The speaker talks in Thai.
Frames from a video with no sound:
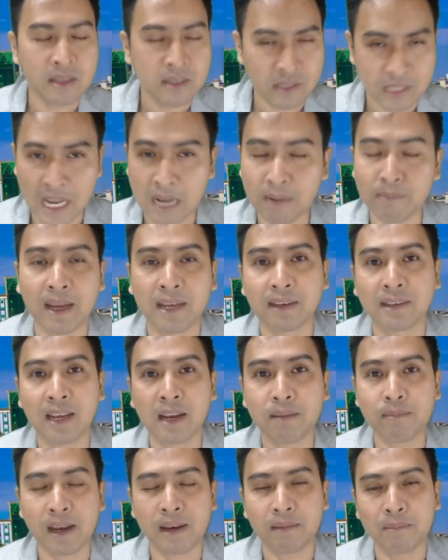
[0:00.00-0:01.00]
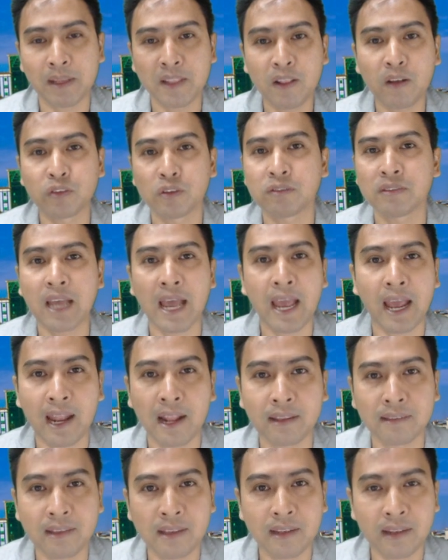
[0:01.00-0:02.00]
ช่างมันไม่ต้องสนใจอะไร
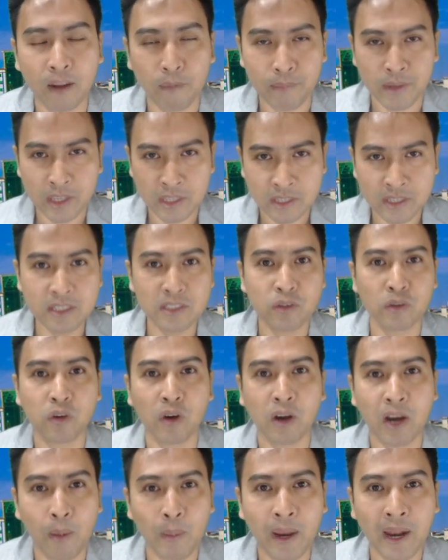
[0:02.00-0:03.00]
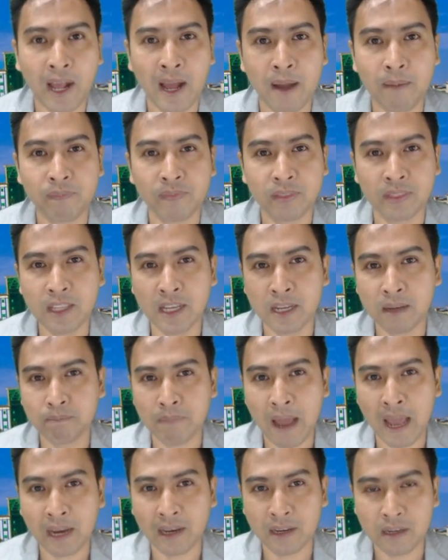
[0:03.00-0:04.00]
ทั้งสิ้นเรามียึดจุดของเราไว้แล้วครับ
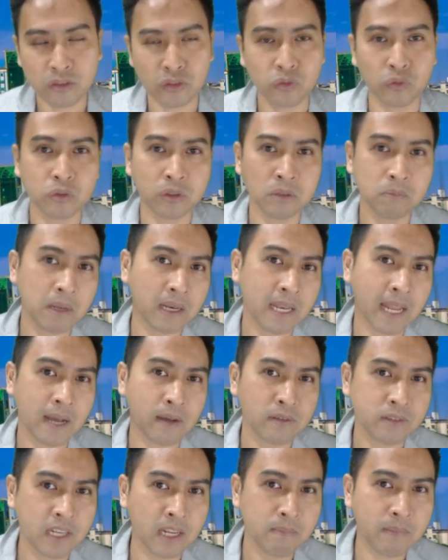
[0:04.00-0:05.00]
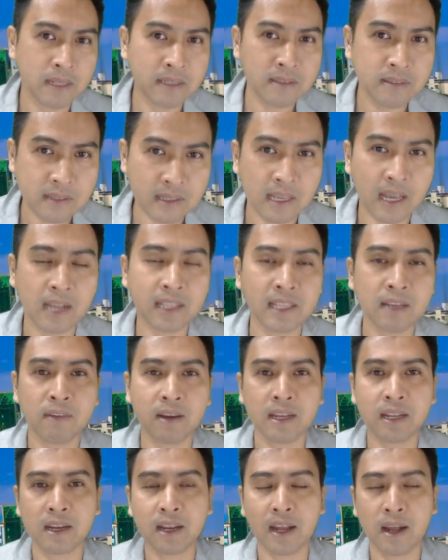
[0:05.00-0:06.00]
1810เป็นแนวเซนติเมนต์เสียจำ
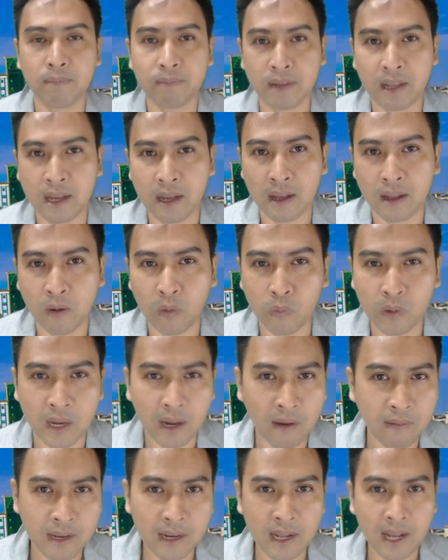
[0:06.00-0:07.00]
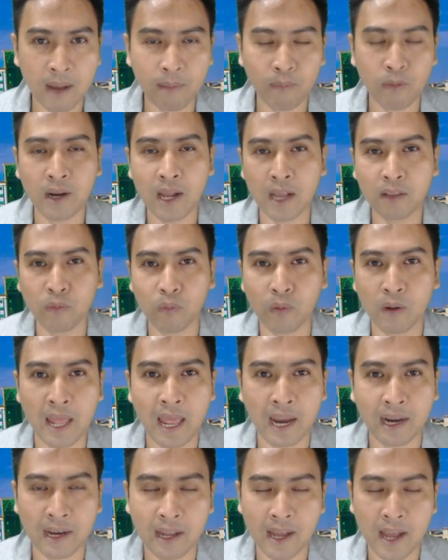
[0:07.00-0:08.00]
ไว้นะครับนะหลุดแล้วนี้นะครับค่อนข้างแร
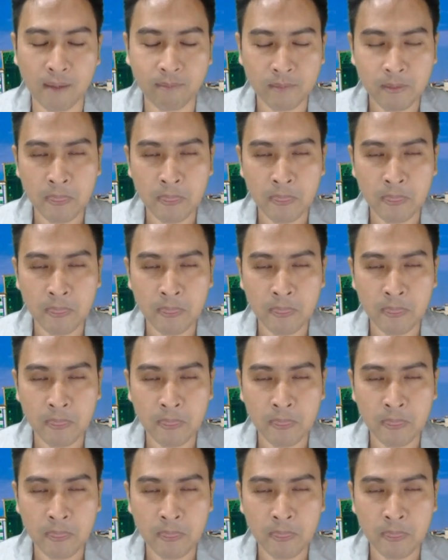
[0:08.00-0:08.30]
งนะครับ